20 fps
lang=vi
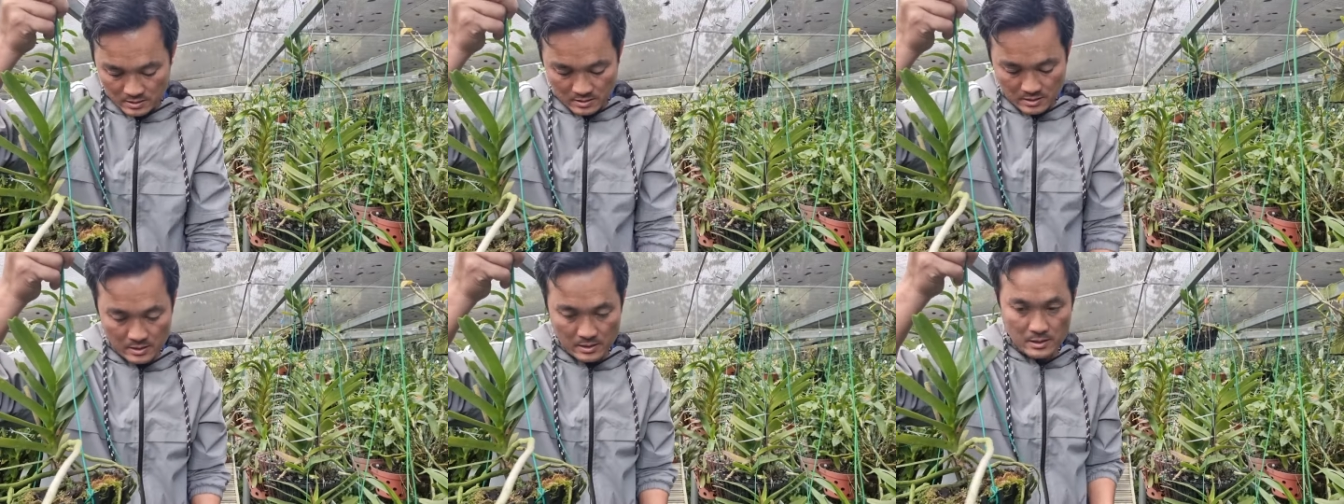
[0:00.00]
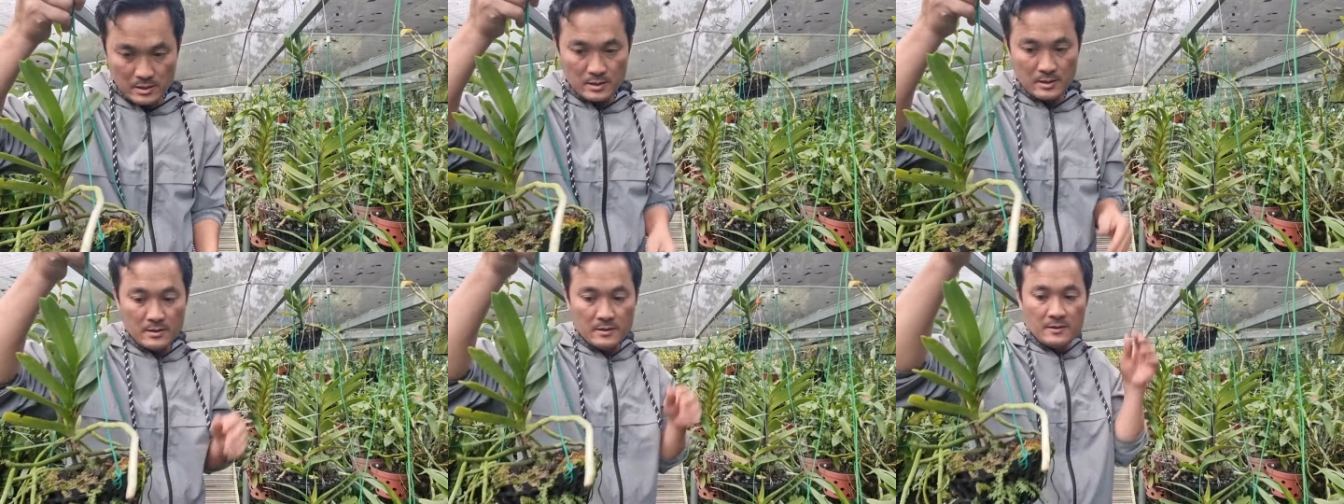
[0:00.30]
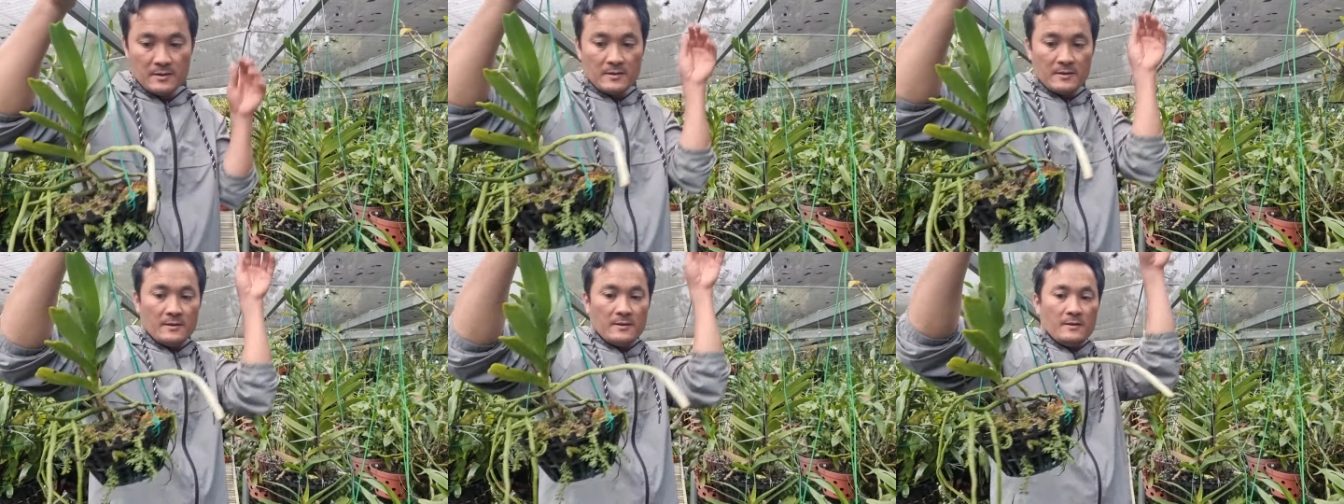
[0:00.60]
Đấy.
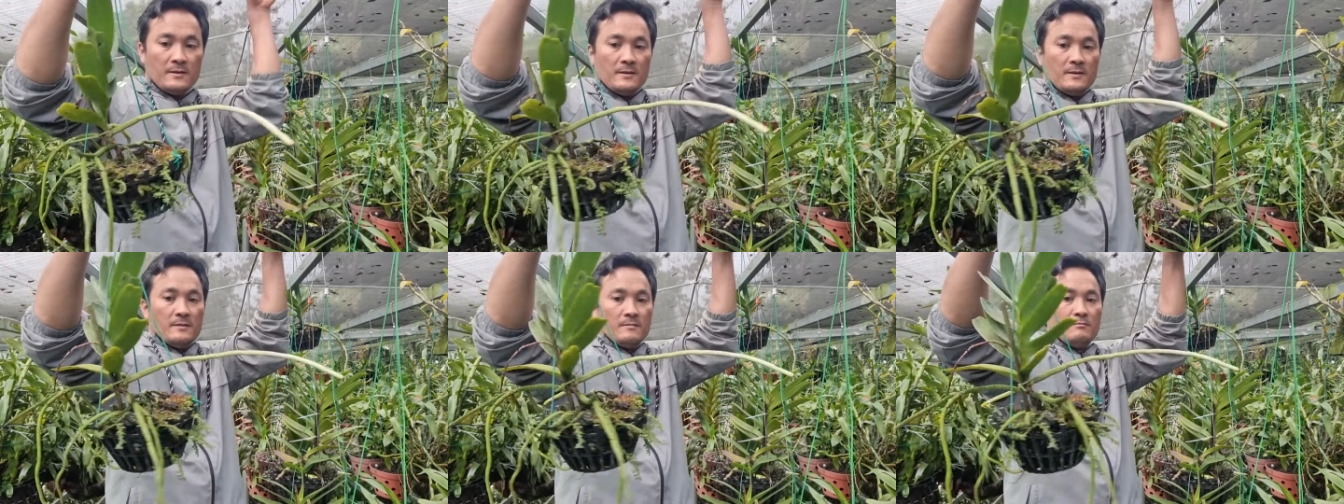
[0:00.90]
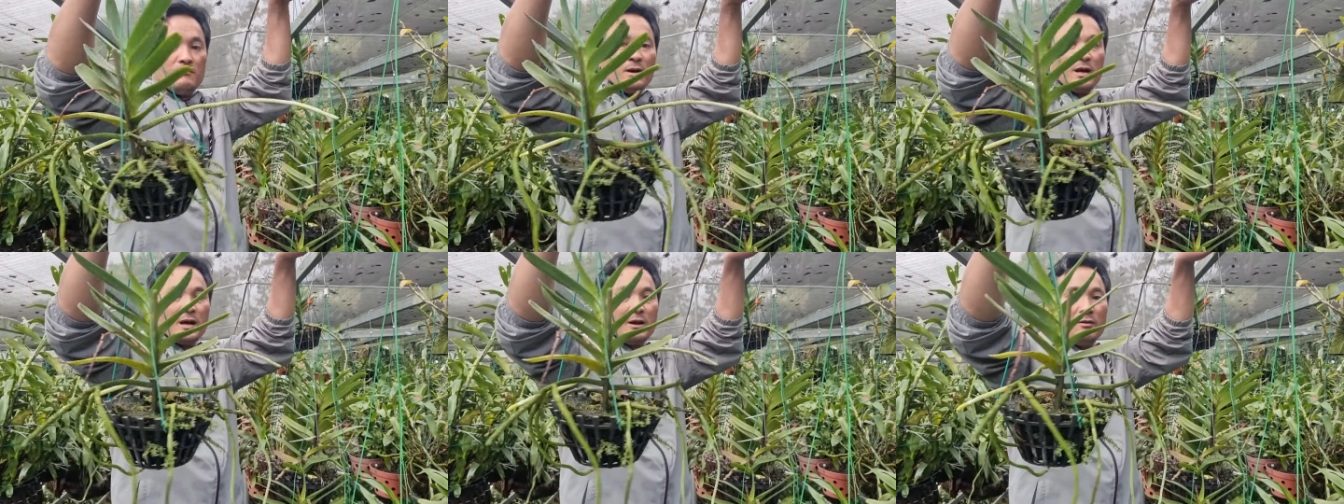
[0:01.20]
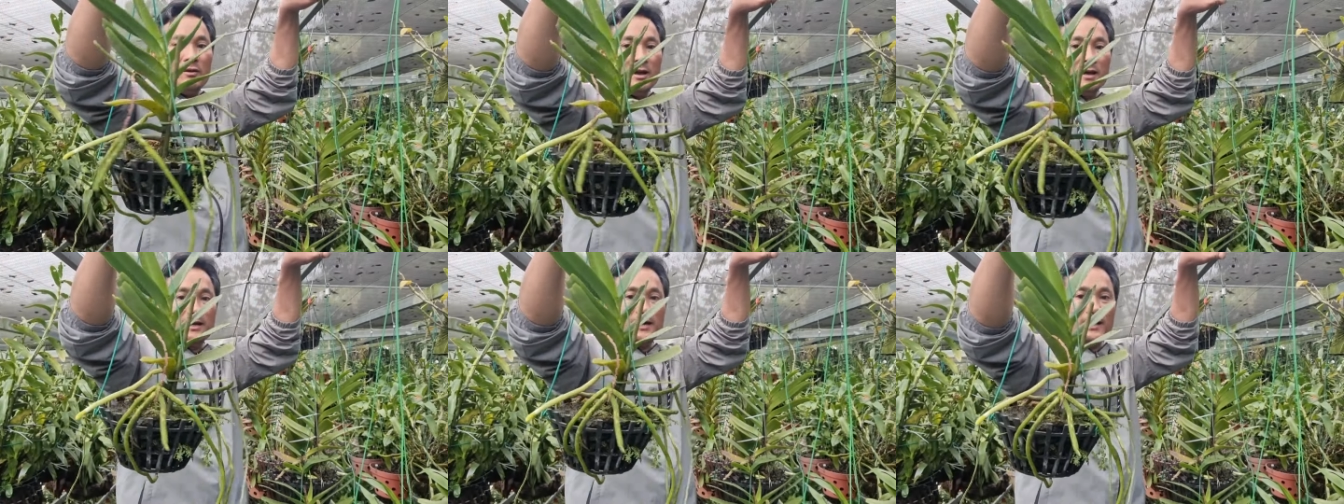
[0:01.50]
bắt đầu
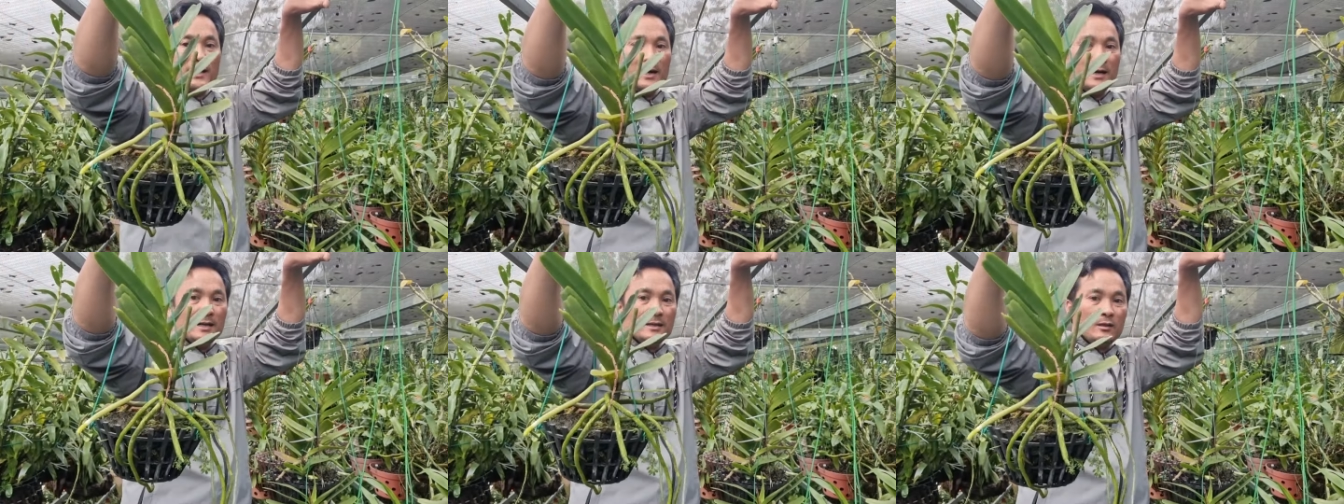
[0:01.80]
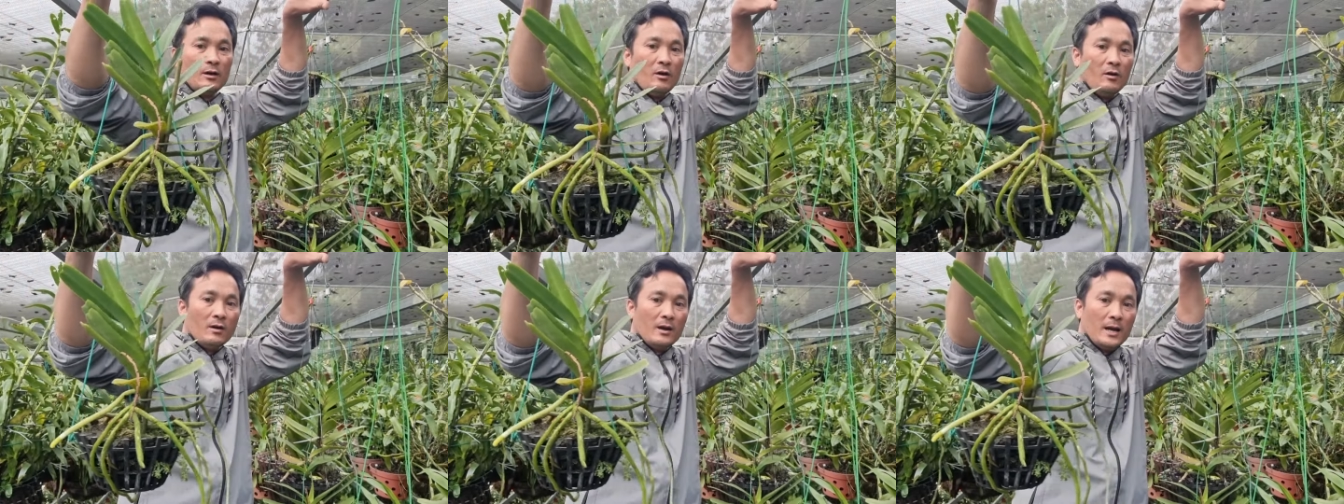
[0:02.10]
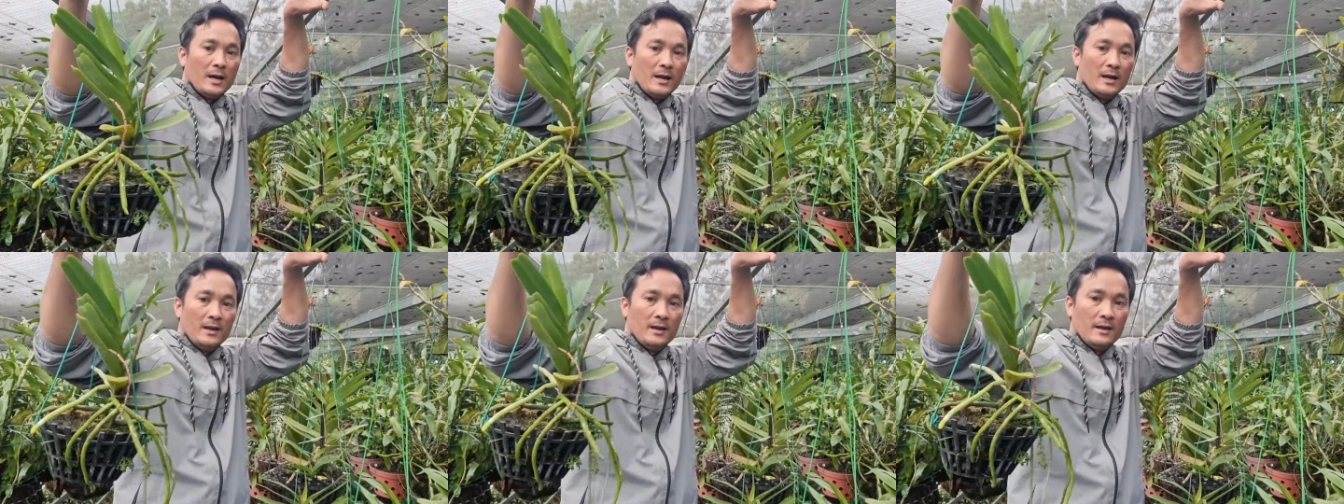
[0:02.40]
lấy cái cây to
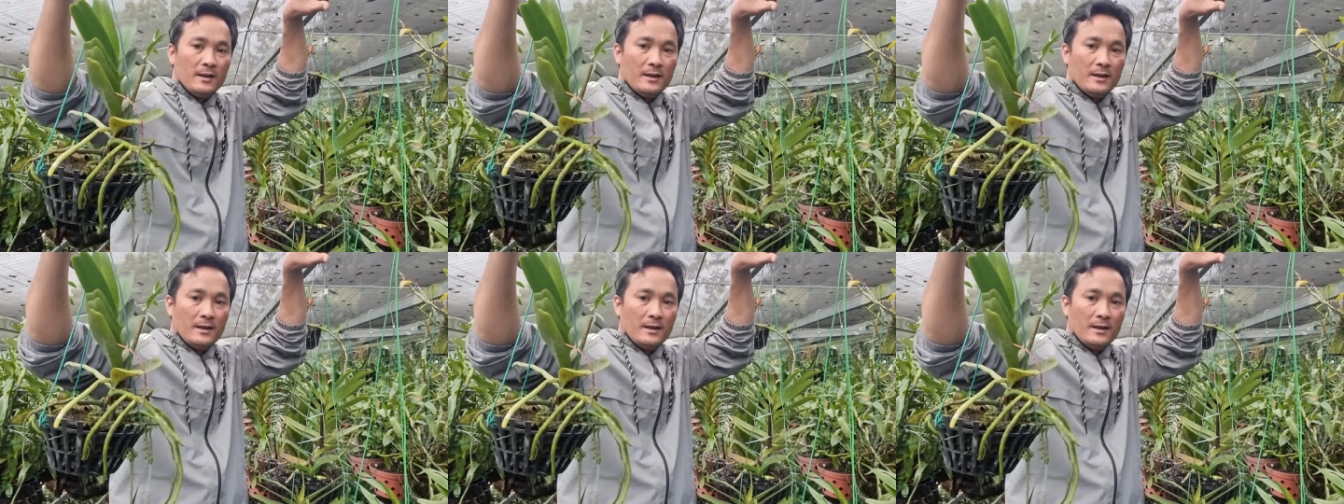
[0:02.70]
này